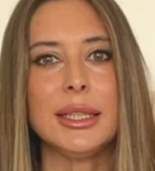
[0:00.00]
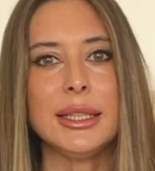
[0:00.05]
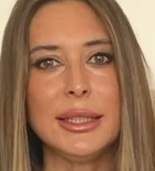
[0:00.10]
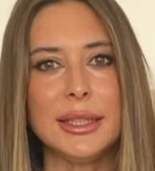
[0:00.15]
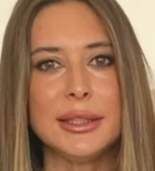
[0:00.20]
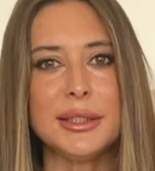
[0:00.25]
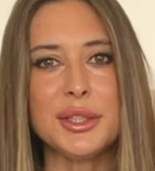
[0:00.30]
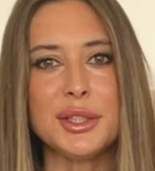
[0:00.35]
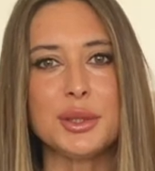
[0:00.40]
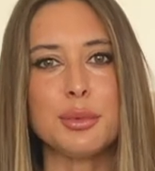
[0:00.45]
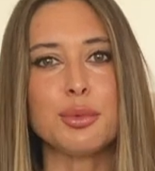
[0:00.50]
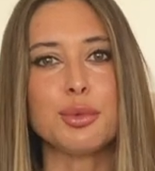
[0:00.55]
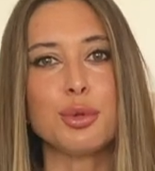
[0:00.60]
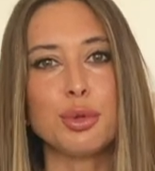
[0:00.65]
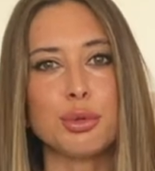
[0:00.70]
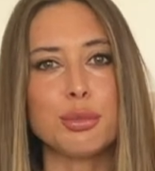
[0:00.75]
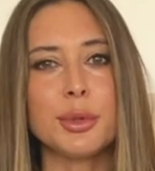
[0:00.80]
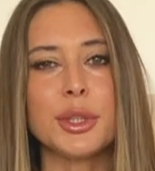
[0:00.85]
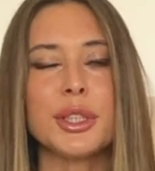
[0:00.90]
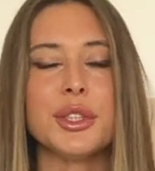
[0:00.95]
İletişim
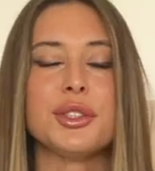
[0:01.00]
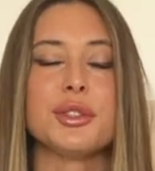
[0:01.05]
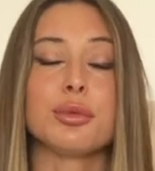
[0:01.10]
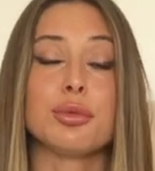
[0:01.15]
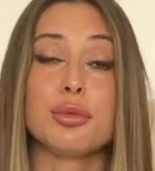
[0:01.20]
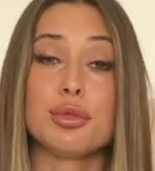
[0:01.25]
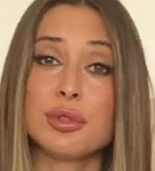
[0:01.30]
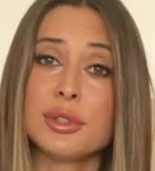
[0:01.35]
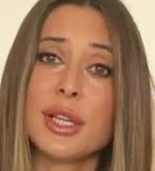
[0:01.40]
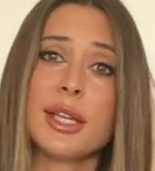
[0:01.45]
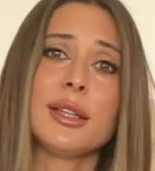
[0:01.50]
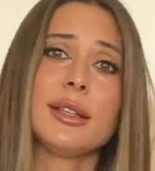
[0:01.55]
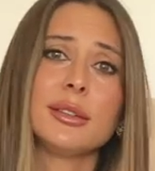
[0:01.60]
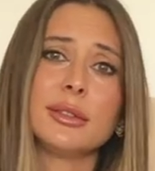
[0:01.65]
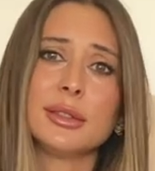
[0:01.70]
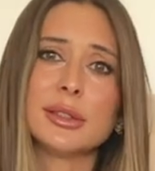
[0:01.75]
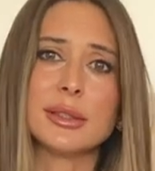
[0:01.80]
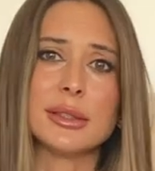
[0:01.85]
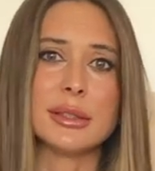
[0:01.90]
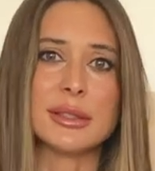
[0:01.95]
kurmak için kuzey
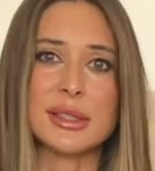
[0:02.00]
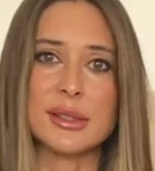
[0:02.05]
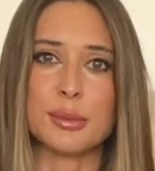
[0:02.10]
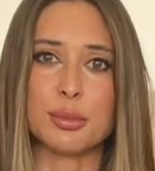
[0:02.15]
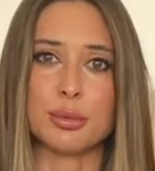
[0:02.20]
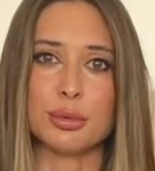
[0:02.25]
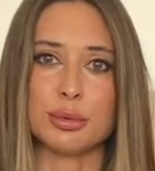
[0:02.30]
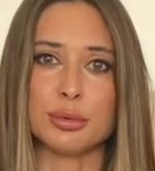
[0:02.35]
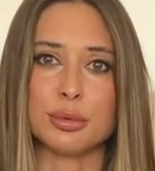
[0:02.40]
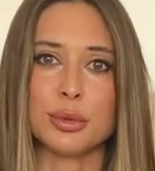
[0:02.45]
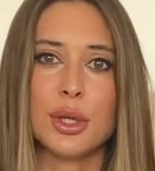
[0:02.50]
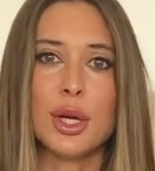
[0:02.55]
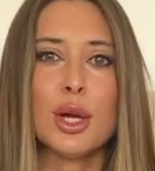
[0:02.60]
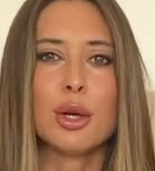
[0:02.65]
yıldızınızı bulun.